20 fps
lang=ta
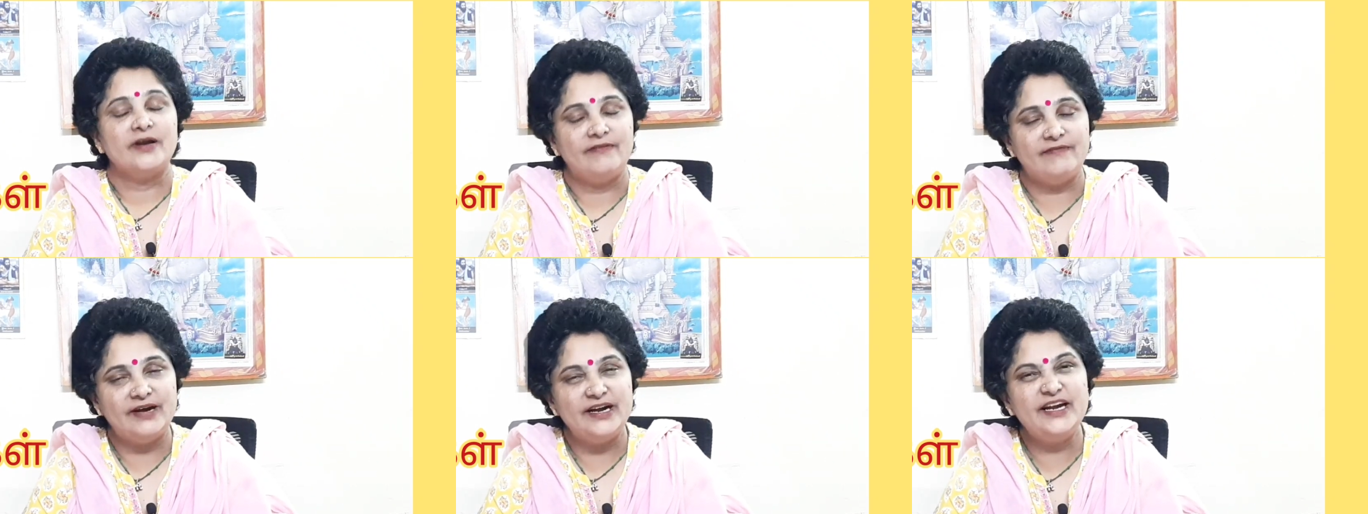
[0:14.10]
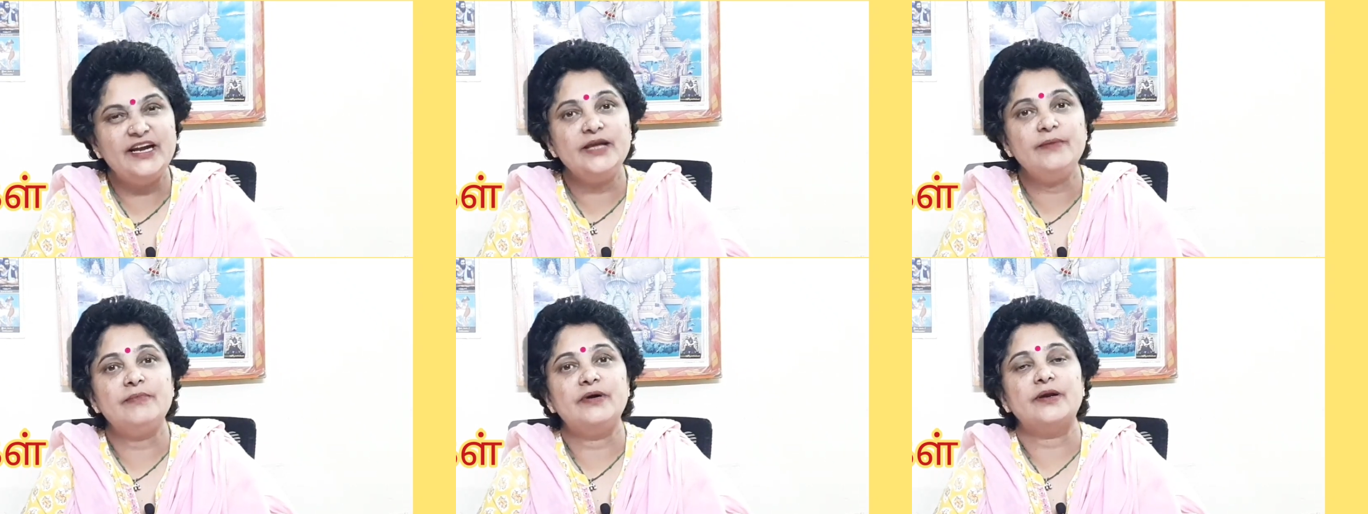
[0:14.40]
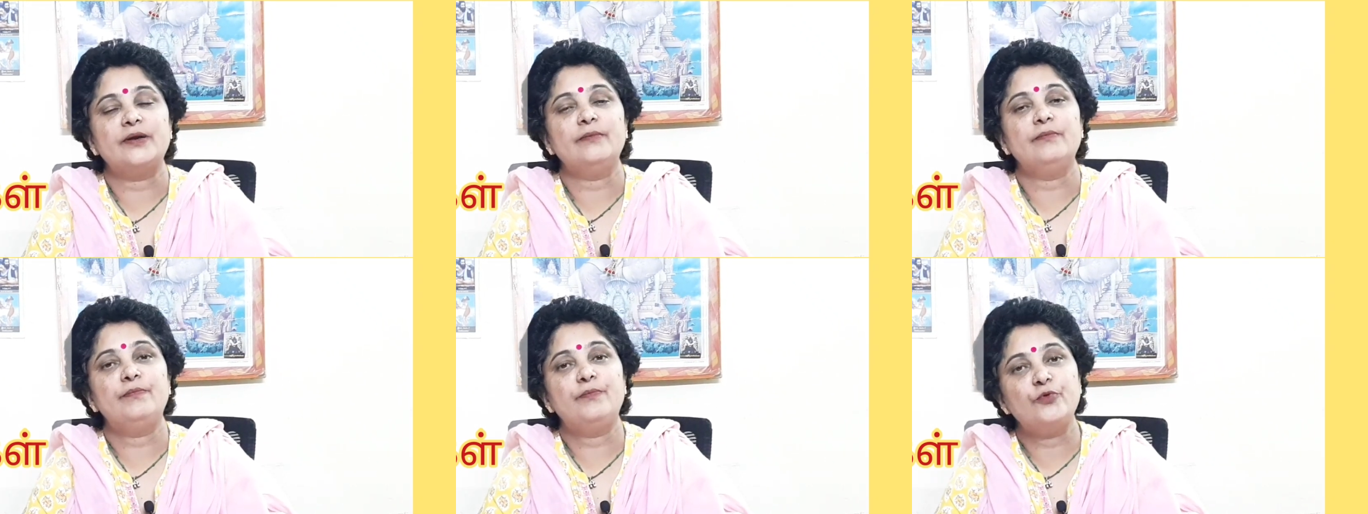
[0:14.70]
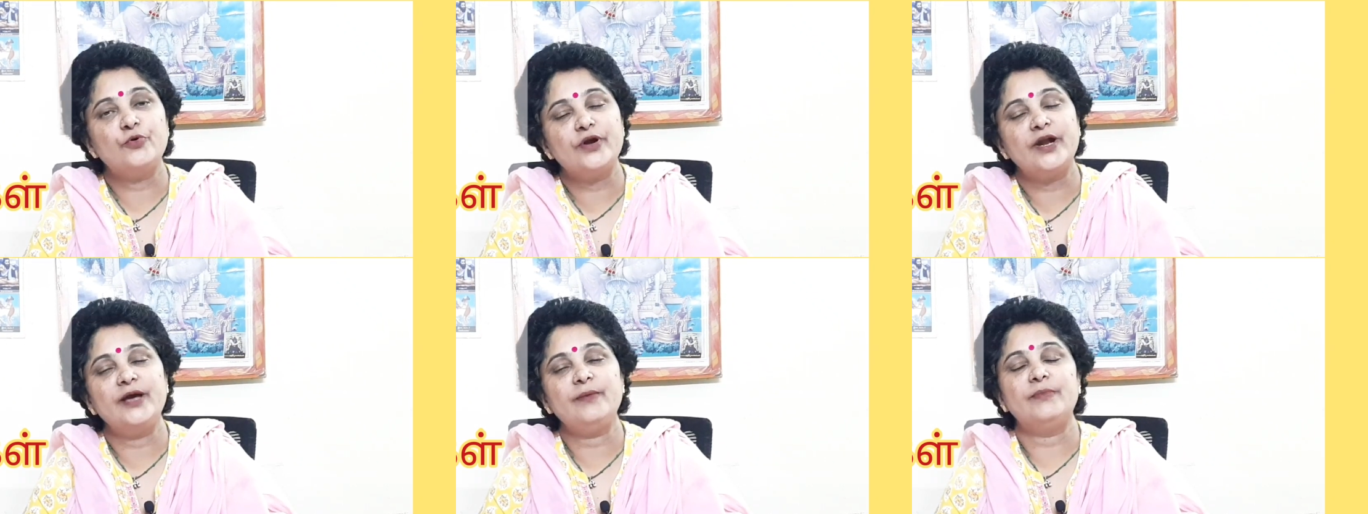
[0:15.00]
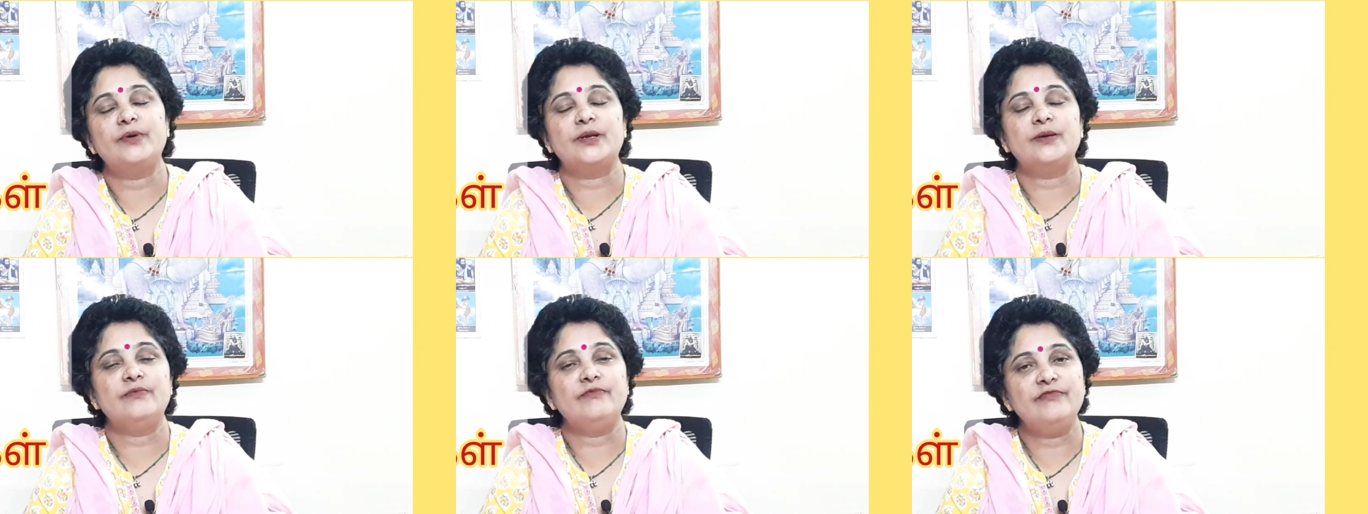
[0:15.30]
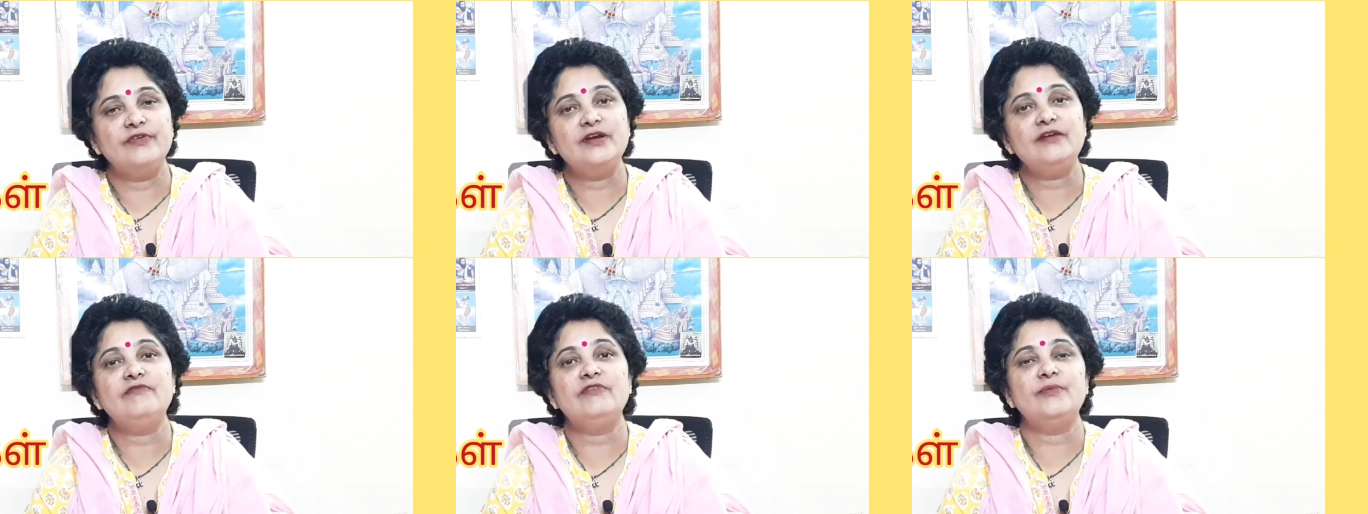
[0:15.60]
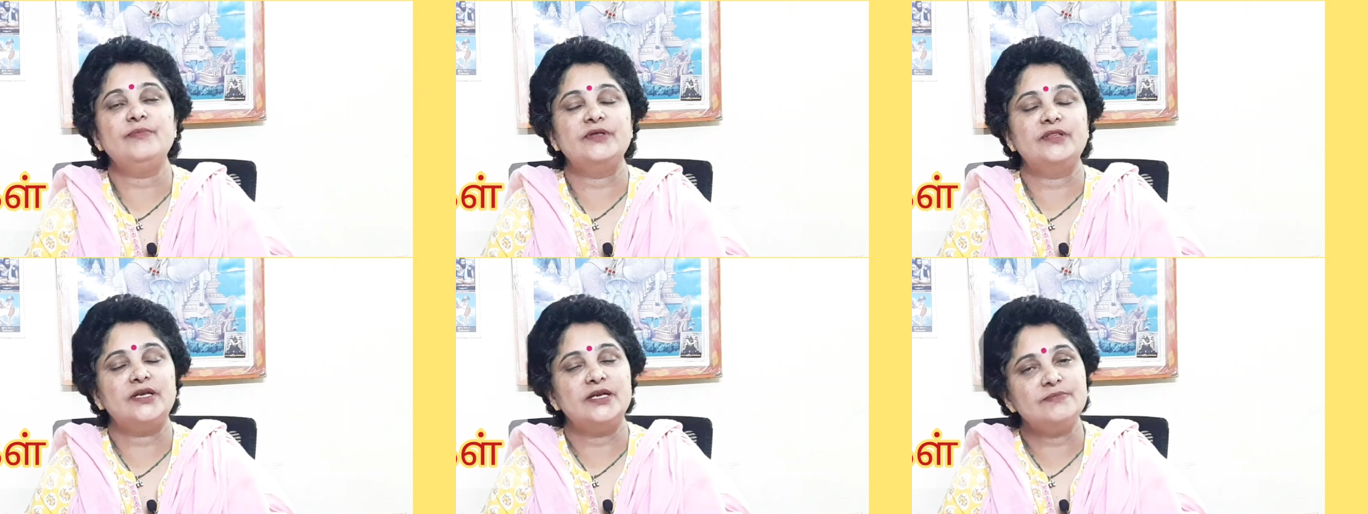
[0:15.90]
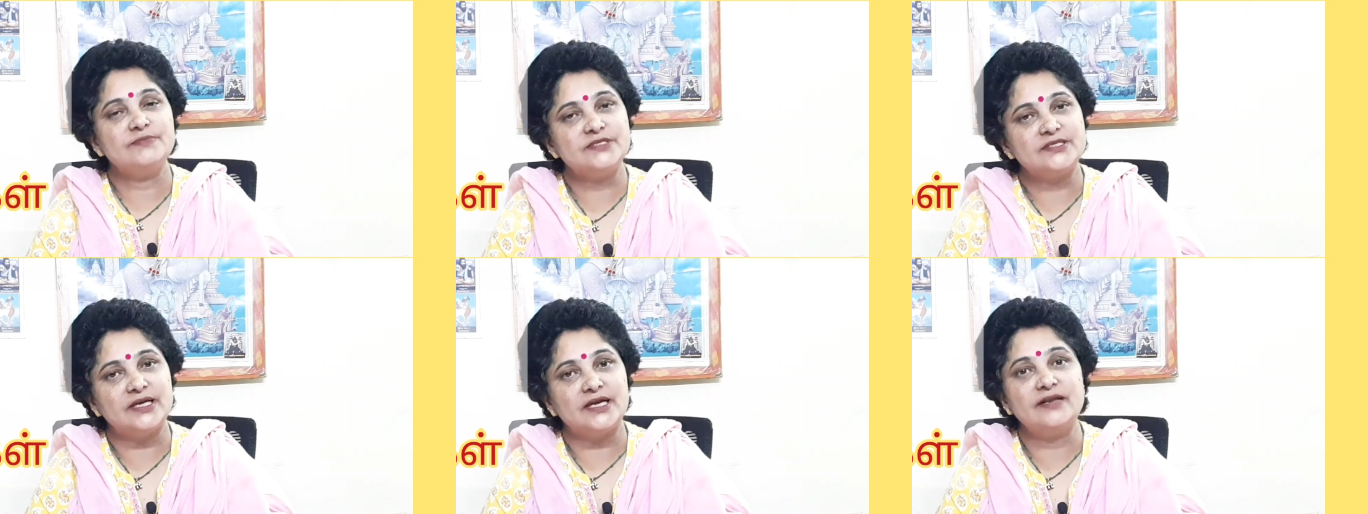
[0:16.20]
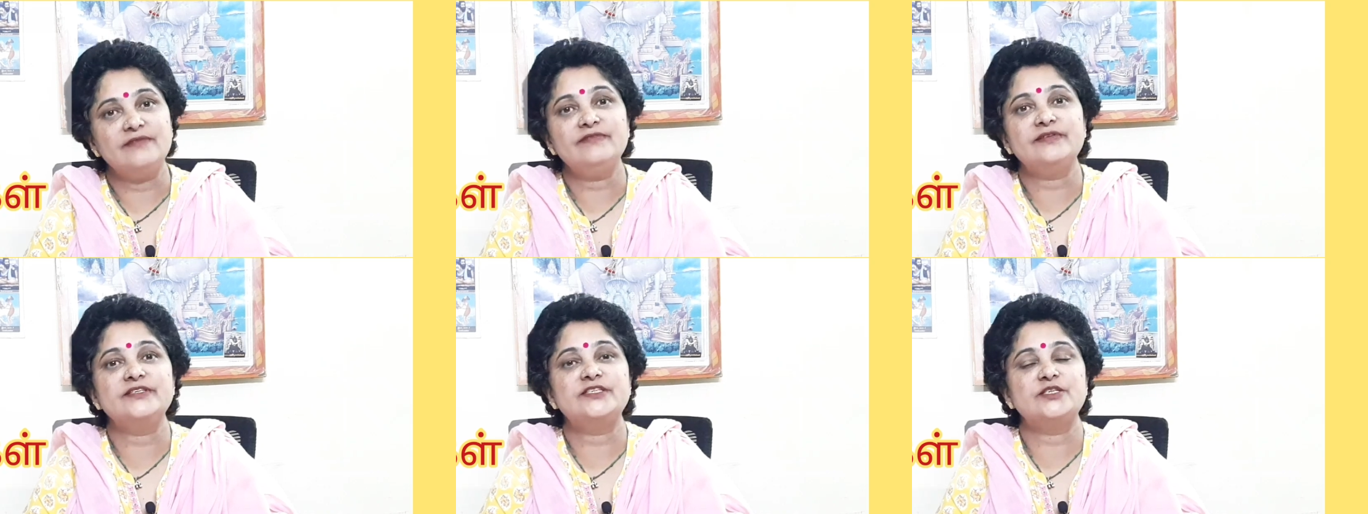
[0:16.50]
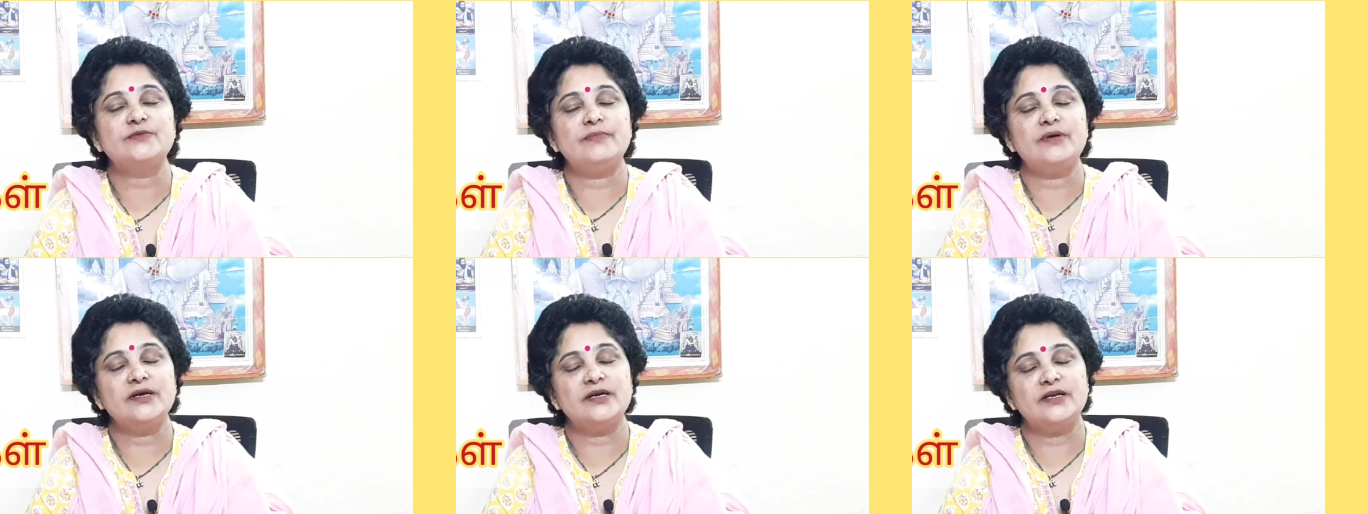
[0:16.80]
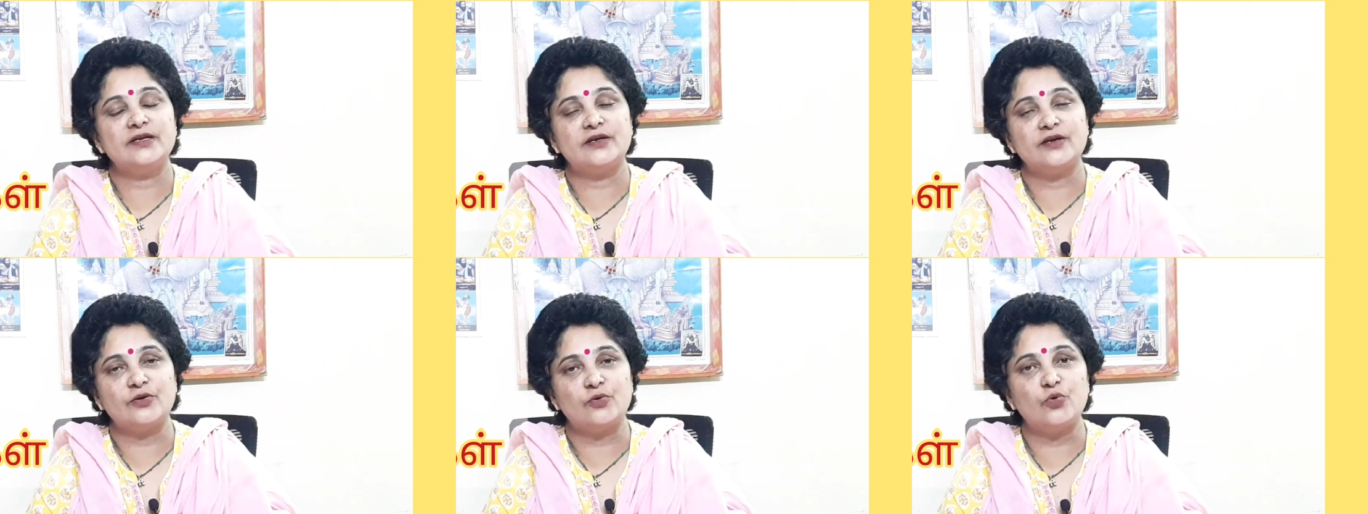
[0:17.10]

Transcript: வன்னி மரம் புன்னை மரம் வில்வம் இதெல்லாம் ஸ்தல விருச்சமாக இருக்கிற